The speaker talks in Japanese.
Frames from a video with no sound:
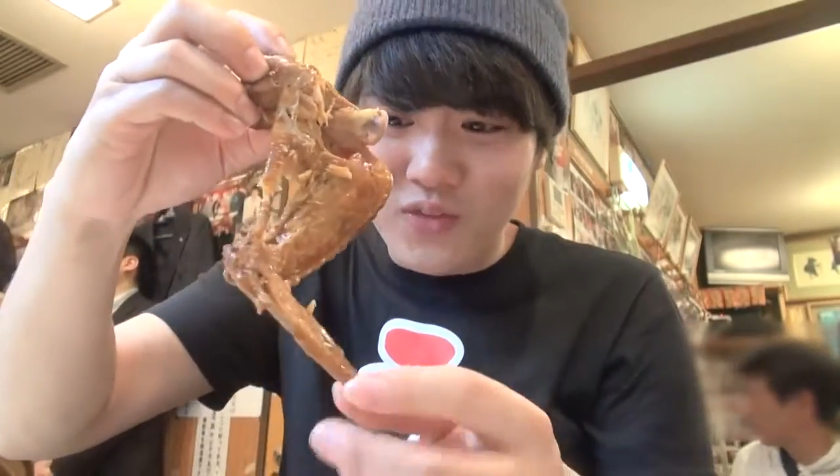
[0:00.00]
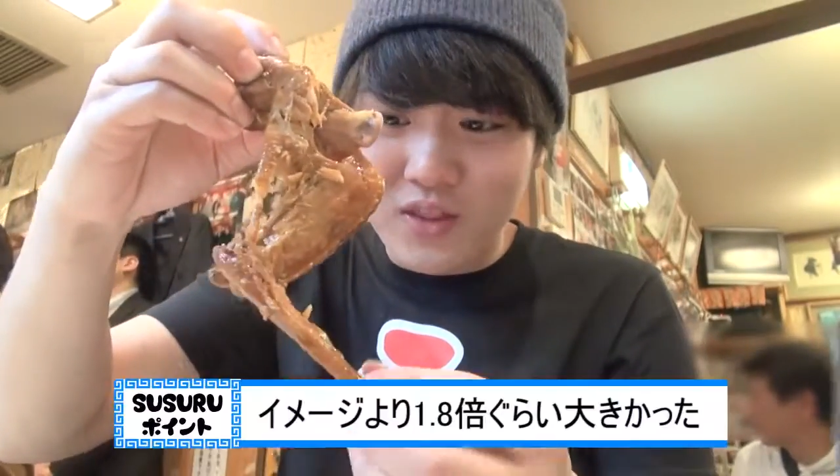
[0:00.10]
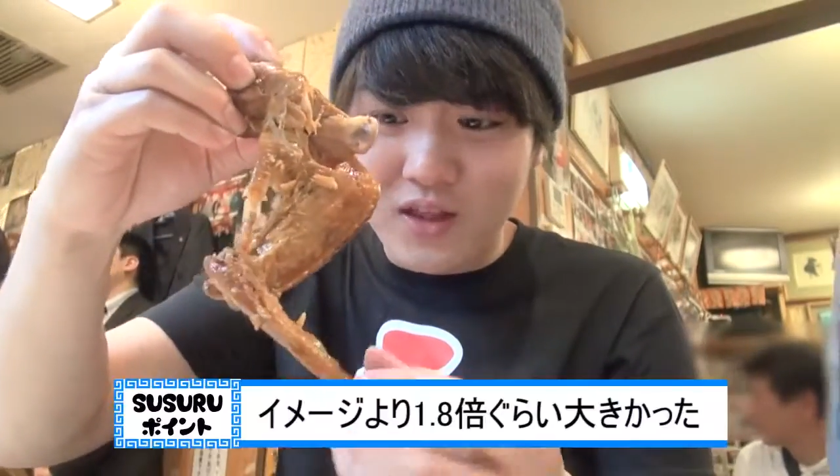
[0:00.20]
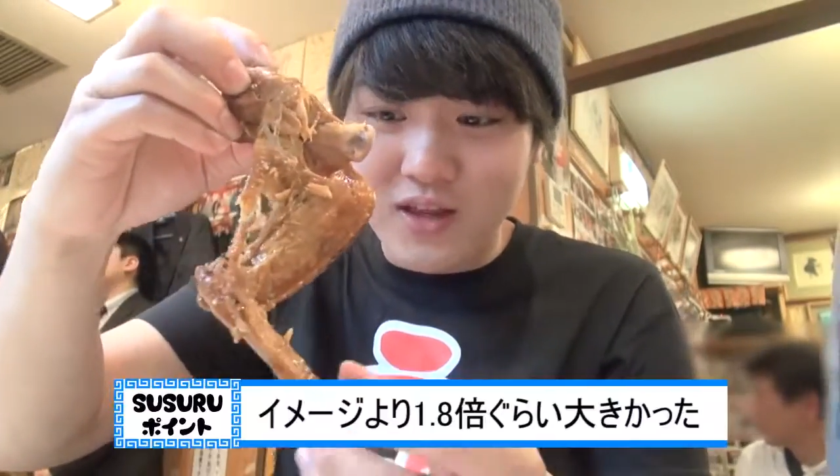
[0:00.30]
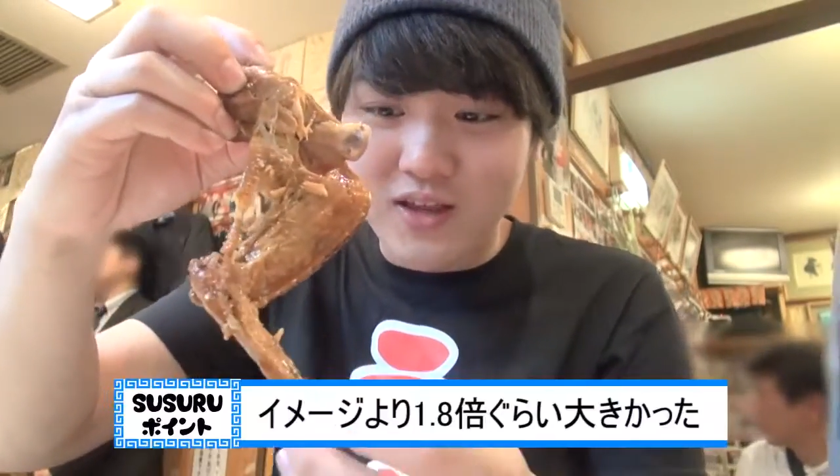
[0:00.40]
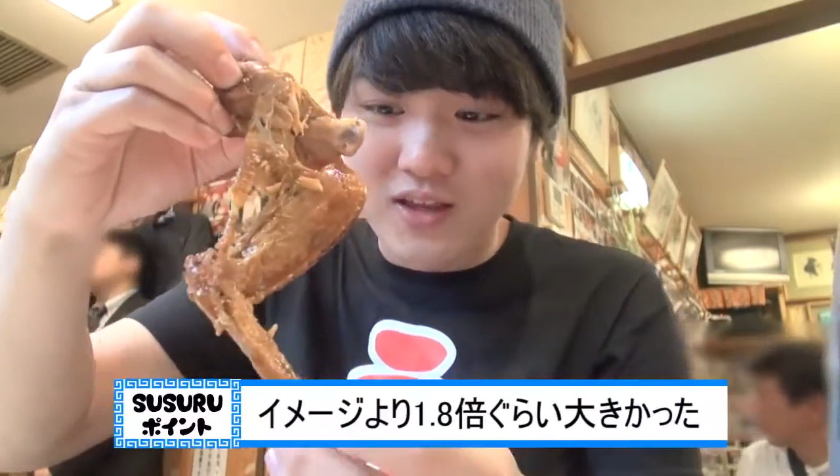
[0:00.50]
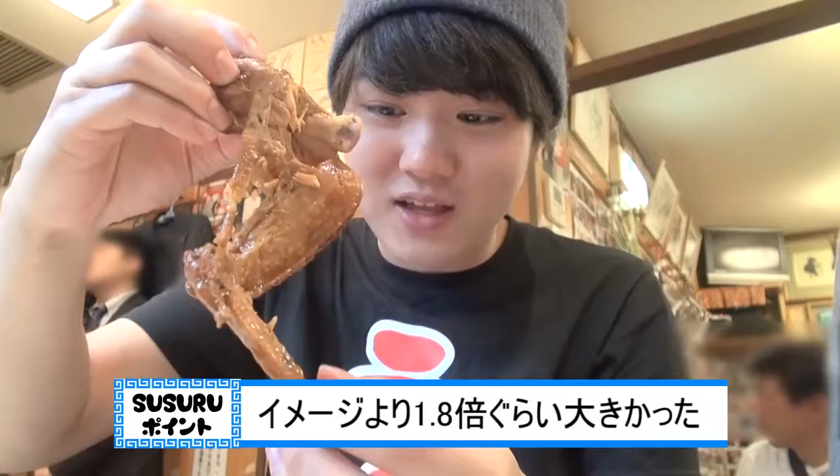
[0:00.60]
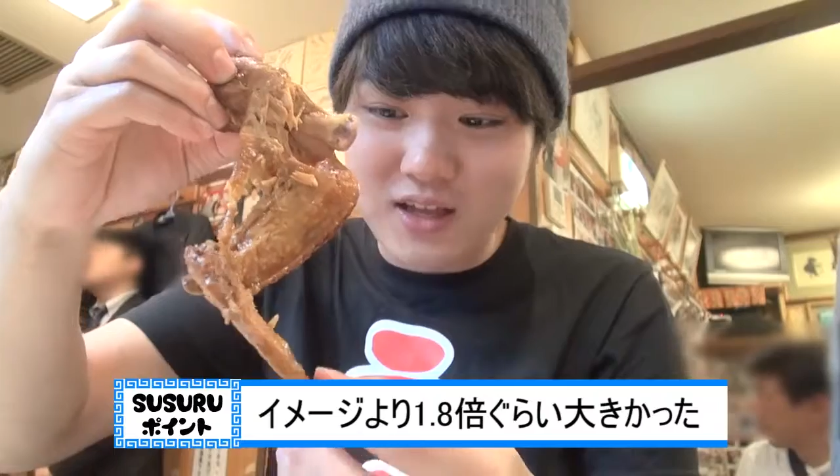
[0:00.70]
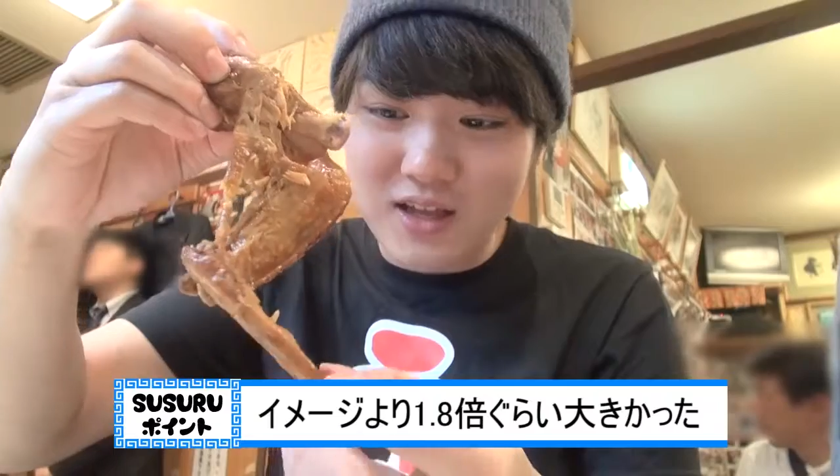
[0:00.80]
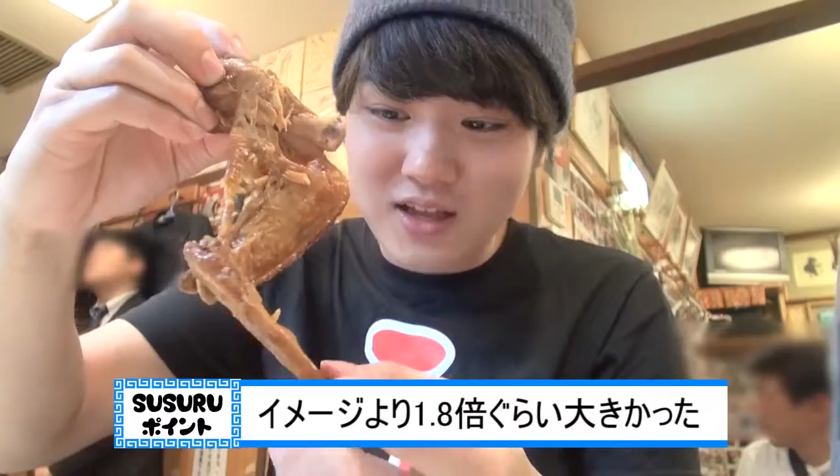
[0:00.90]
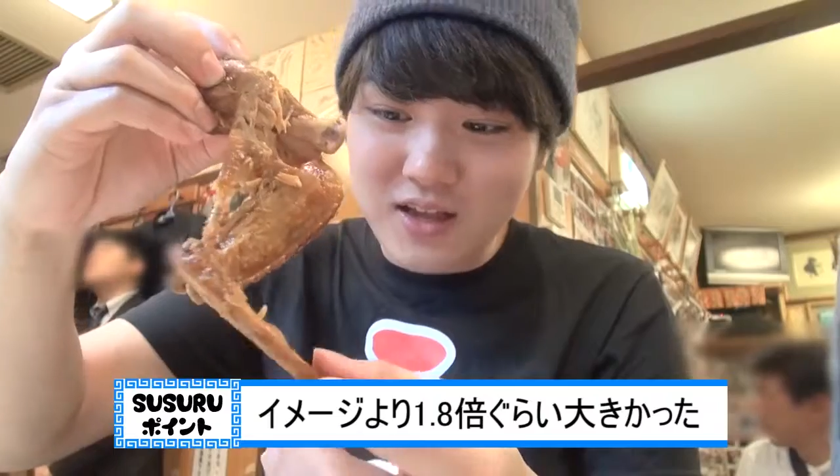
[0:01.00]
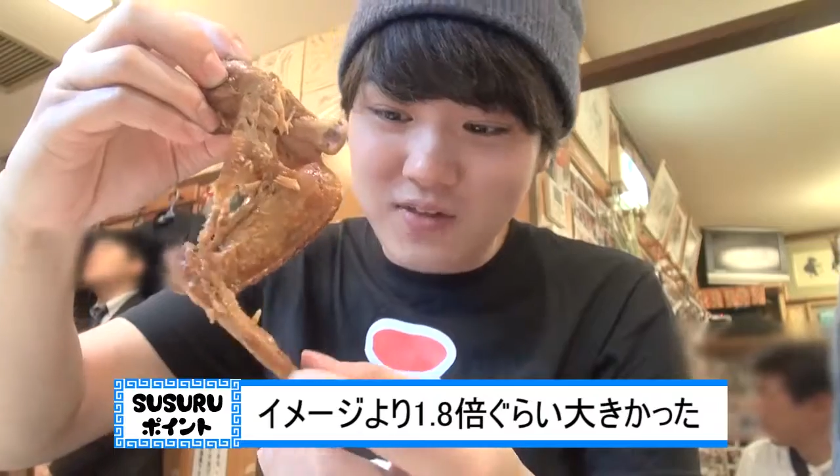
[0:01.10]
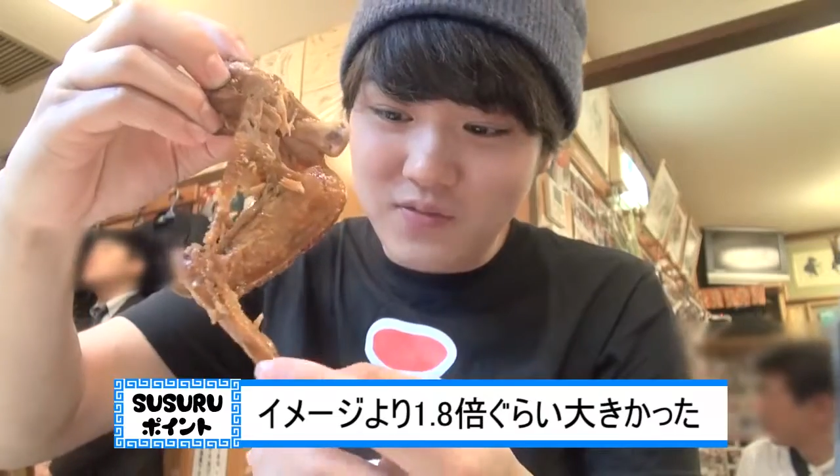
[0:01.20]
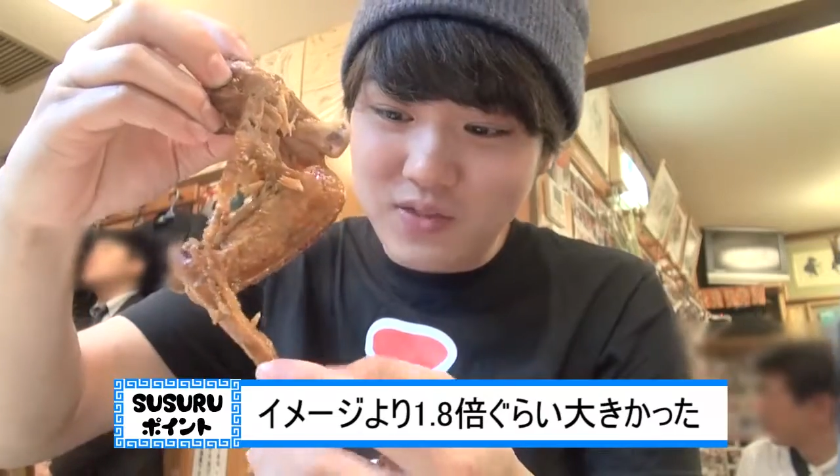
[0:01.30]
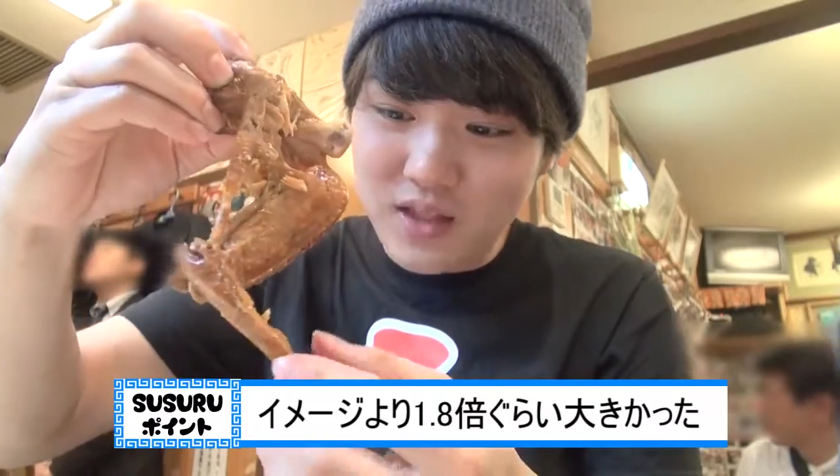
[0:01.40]
大きな手羽先です
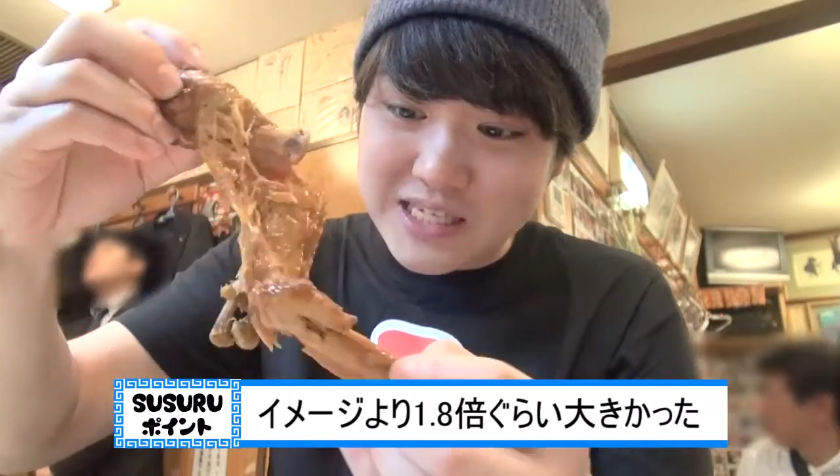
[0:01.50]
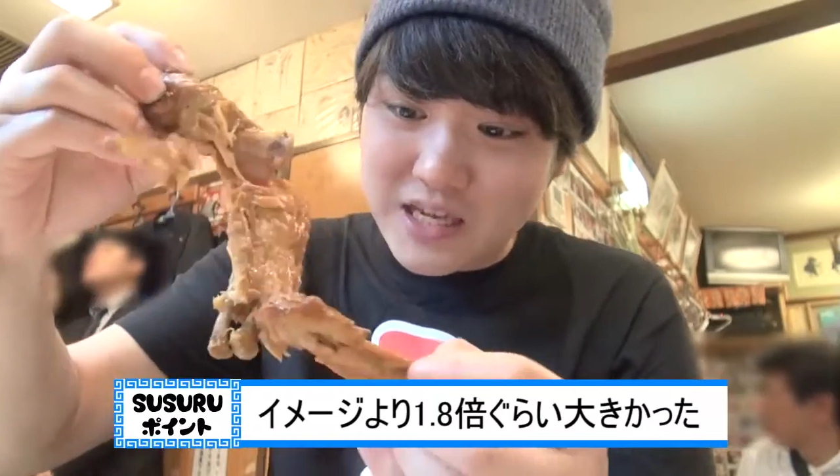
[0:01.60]
ね